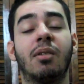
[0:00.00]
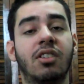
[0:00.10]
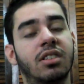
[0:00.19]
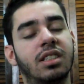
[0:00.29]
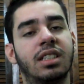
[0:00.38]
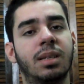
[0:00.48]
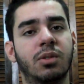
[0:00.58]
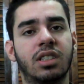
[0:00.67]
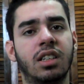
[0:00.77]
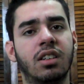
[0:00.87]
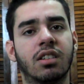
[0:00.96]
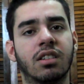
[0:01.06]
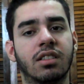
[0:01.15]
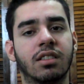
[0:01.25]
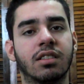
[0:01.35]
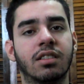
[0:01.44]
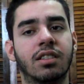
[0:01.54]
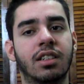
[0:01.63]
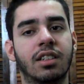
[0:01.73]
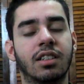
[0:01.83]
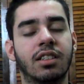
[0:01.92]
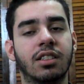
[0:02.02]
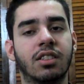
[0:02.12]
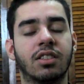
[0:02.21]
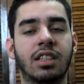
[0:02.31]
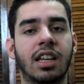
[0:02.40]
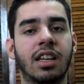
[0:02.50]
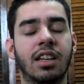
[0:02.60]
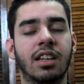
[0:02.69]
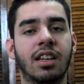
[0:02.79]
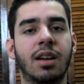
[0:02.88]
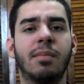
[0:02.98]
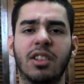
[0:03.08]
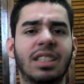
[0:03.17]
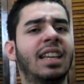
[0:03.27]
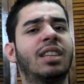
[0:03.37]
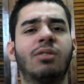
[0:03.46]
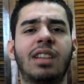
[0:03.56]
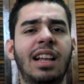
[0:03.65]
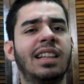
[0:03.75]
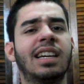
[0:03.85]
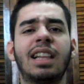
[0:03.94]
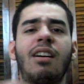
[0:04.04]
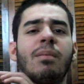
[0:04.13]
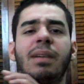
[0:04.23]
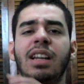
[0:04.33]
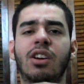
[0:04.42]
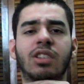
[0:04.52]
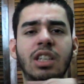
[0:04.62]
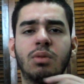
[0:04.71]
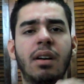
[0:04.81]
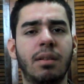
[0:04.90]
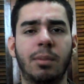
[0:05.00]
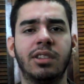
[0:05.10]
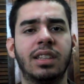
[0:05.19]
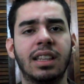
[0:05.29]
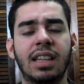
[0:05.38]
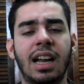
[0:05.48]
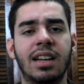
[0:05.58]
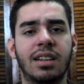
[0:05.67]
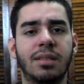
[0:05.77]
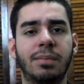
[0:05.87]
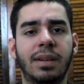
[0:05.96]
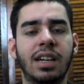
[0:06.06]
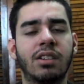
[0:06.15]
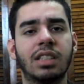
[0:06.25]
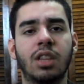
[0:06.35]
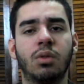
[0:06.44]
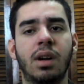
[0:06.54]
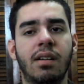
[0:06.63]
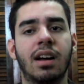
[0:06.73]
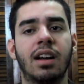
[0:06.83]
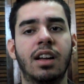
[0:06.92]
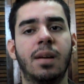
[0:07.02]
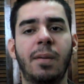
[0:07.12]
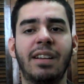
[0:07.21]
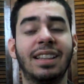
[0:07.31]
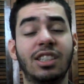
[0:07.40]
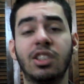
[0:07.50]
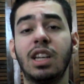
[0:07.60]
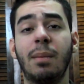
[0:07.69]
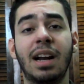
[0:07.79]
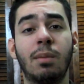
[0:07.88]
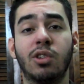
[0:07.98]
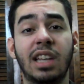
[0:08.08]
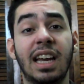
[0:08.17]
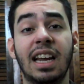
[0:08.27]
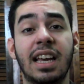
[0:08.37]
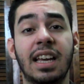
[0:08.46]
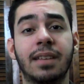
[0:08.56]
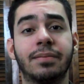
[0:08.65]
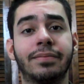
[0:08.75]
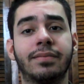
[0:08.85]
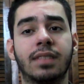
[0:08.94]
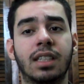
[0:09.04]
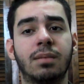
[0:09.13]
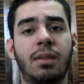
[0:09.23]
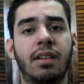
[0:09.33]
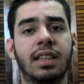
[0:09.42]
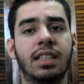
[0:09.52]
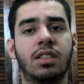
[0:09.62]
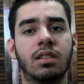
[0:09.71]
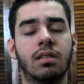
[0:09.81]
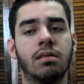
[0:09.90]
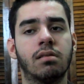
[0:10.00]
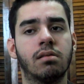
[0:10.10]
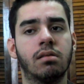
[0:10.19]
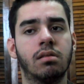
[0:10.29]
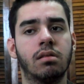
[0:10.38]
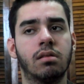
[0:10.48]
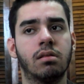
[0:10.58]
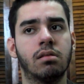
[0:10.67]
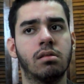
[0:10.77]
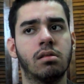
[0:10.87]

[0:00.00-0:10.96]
No me acuerdo si hicimos 5 o no. No sé. Pero sí, este, voy a de grabar un par de cosas nuevas. Voy a intentar un par de cosas nuevas. Me habían dicho llamar a moteles. Me habían dicho.